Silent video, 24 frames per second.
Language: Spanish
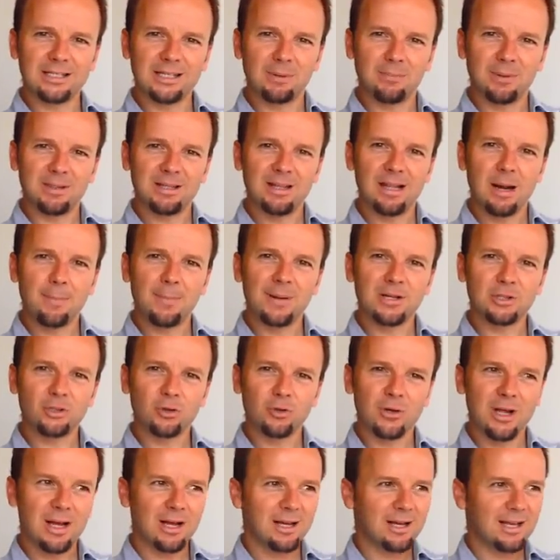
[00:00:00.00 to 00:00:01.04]
depende de la
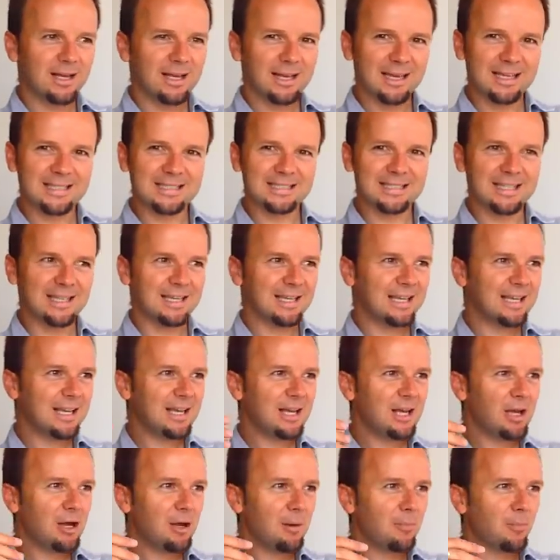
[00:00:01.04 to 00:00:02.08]
persona que esté,
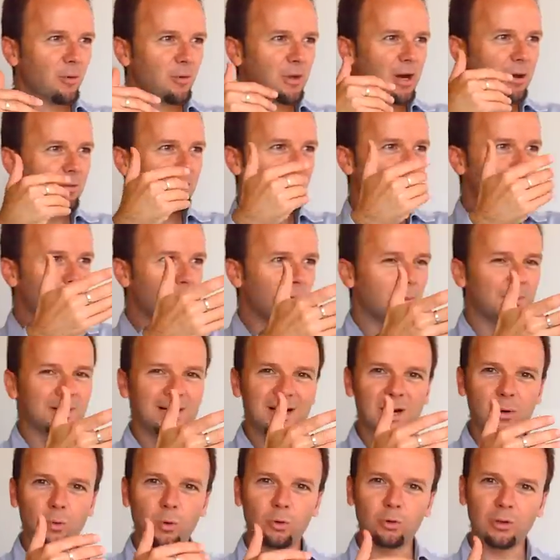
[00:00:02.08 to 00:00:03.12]
podrá verlo de una
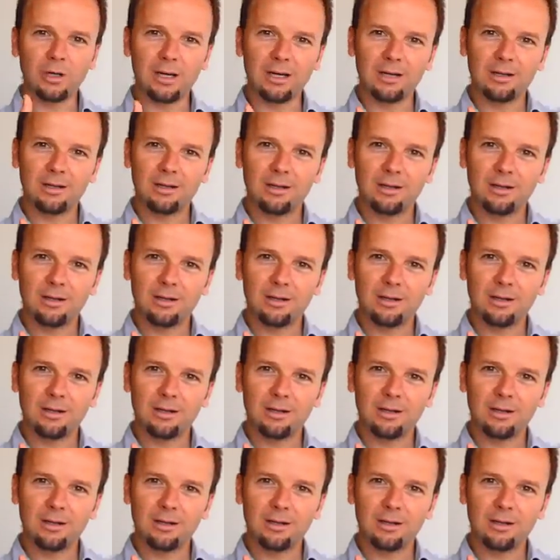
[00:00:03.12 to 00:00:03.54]
manera u otra,